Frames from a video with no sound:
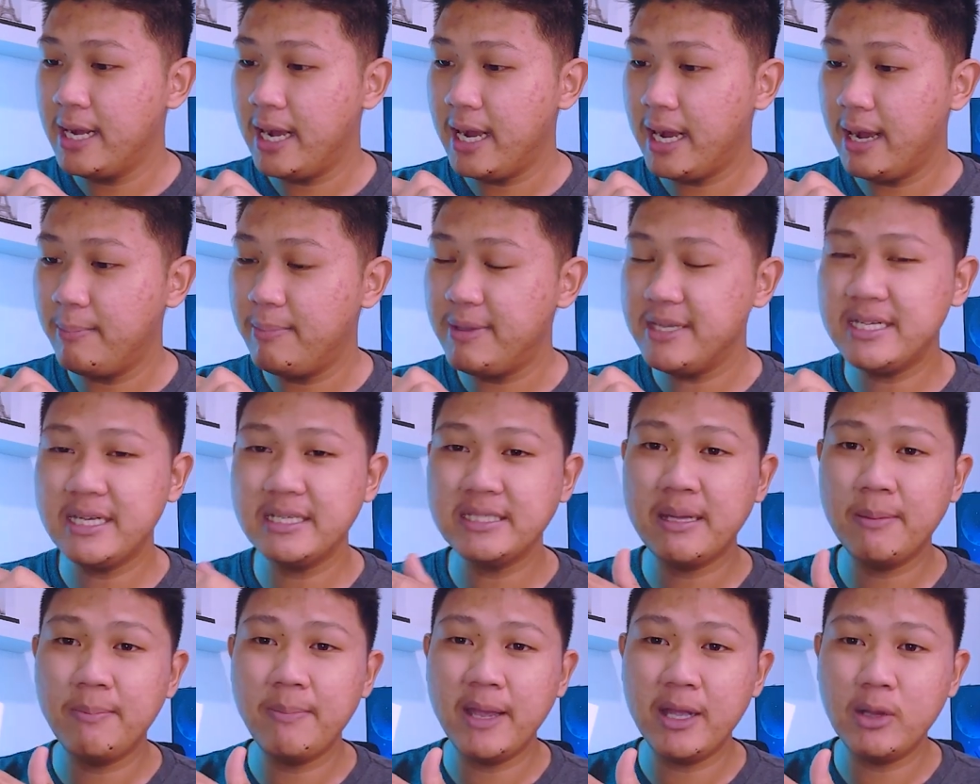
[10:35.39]
uh, bisa
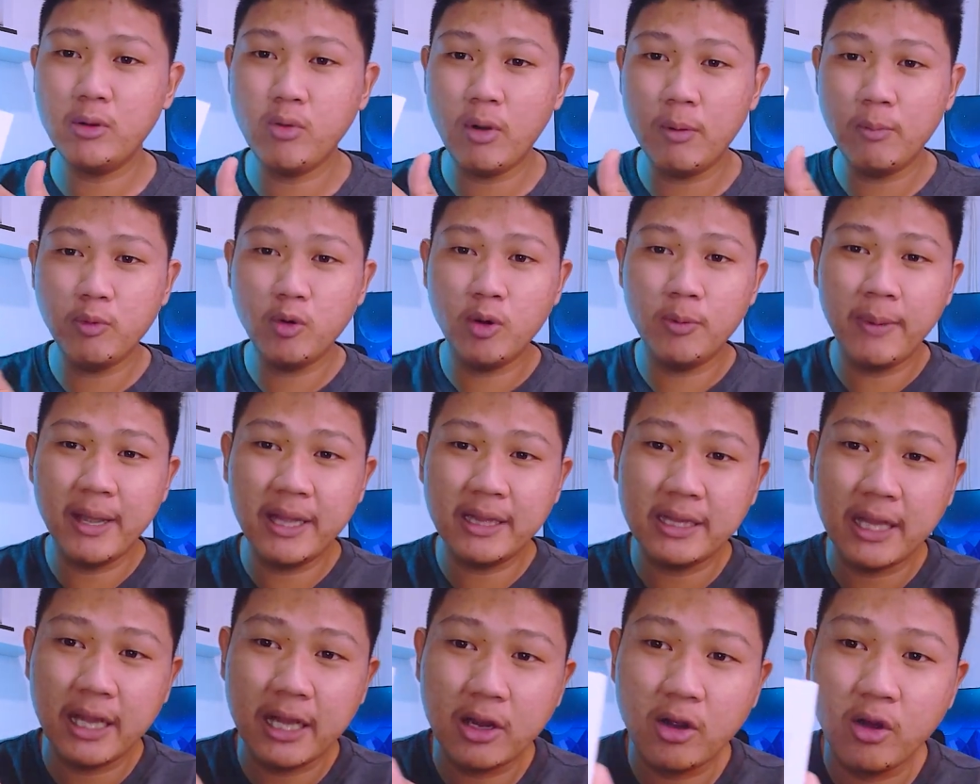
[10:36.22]
sampai 20
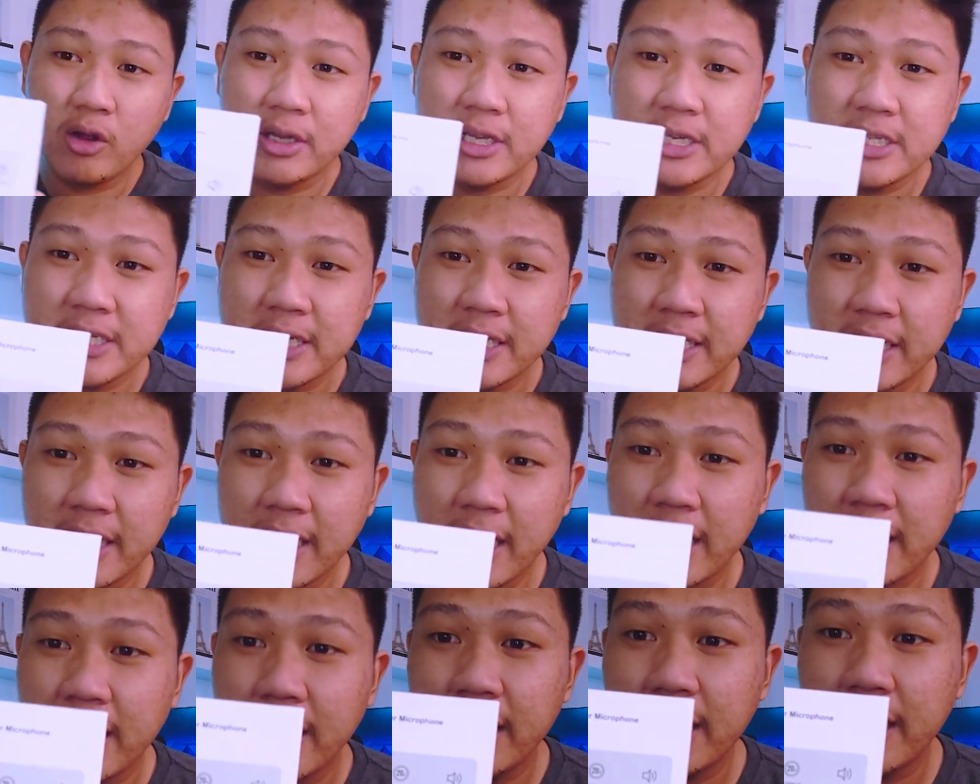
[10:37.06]
meter kok di sini
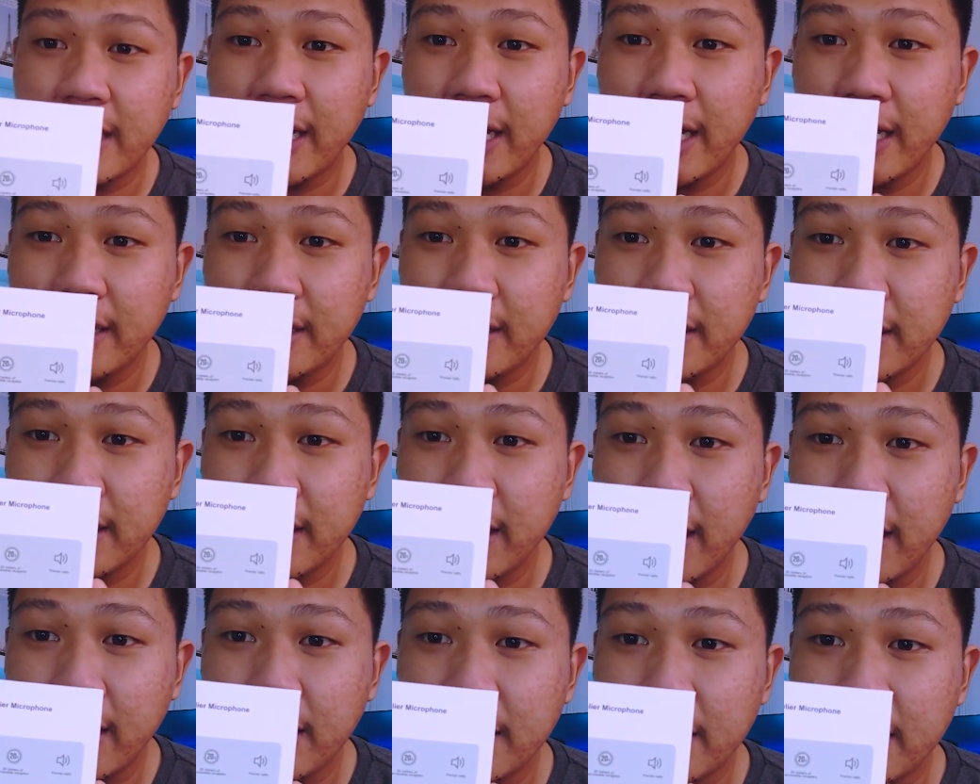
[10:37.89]
kalian lihat.
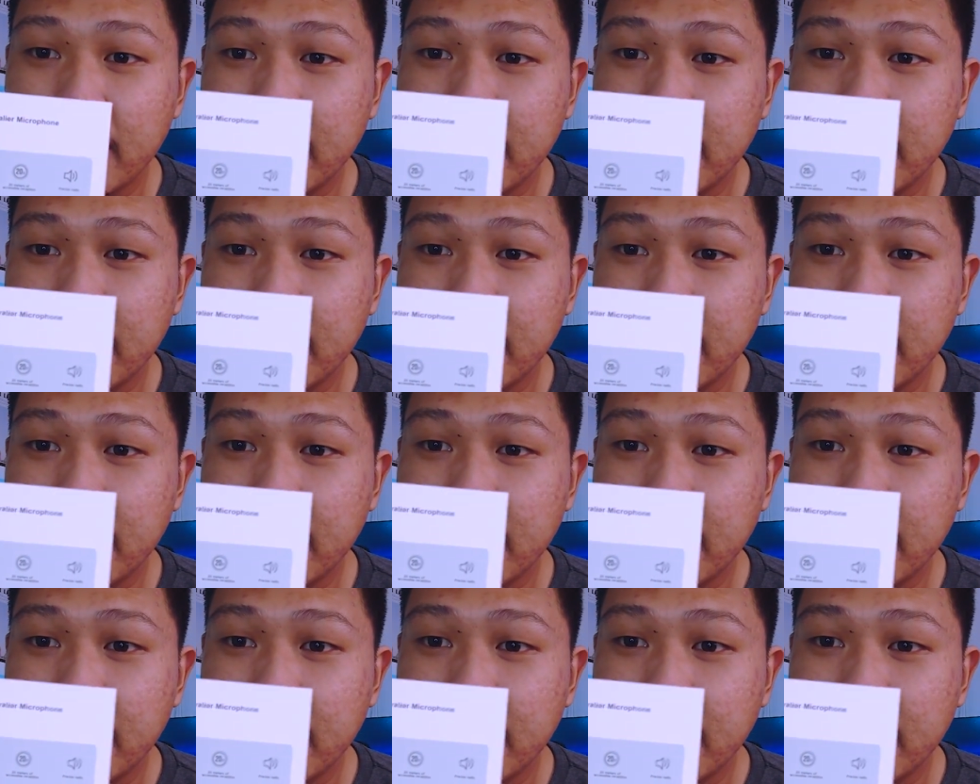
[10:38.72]
Nah,